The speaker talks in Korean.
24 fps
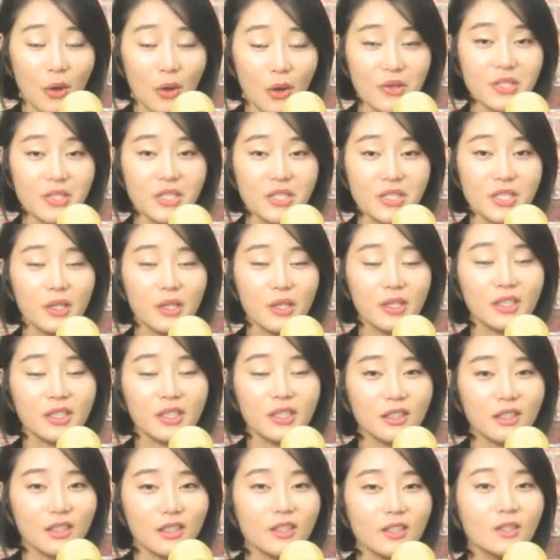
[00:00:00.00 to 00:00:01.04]

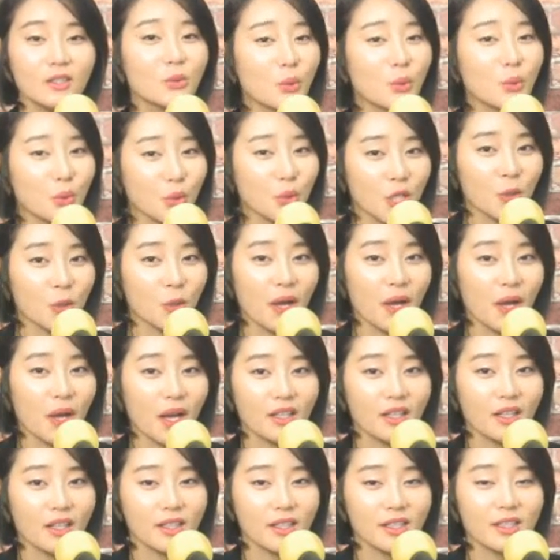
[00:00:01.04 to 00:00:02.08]
결심에는 큰
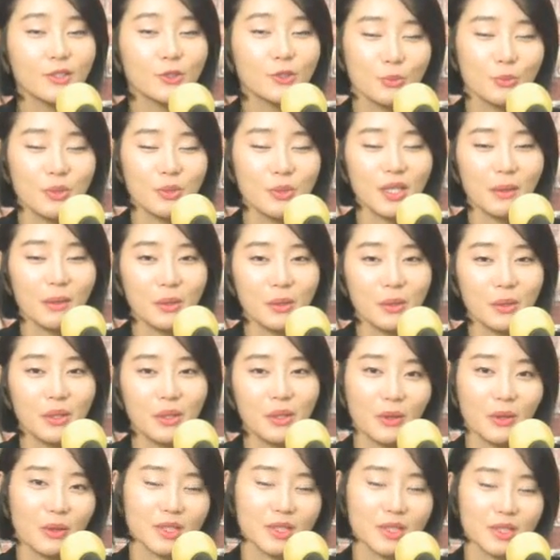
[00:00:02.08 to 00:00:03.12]
용기와 큰 준비가
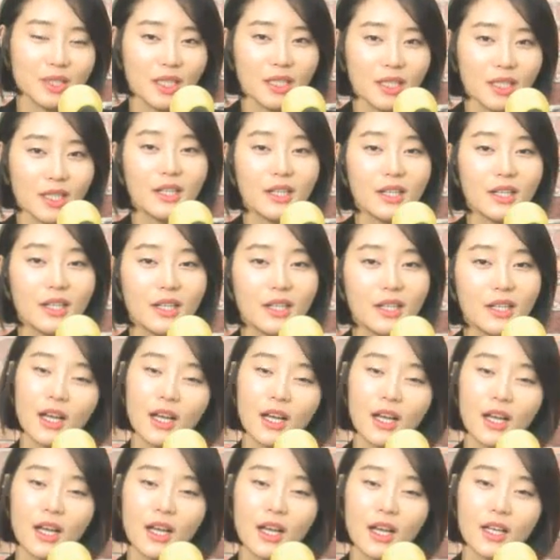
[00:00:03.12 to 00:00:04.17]
필요한 것이 아닐까
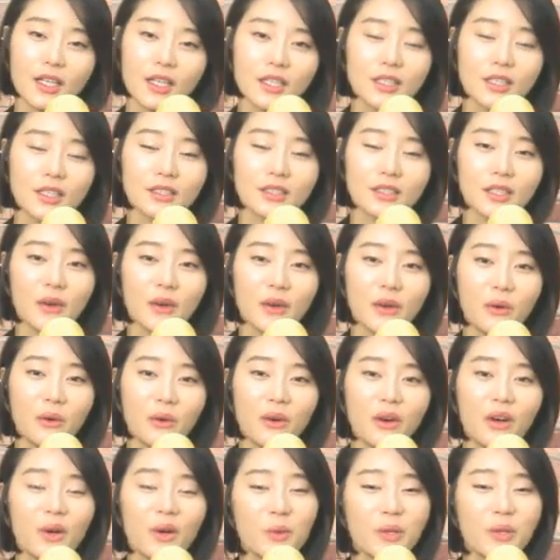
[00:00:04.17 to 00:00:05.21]
생각이 드는데요.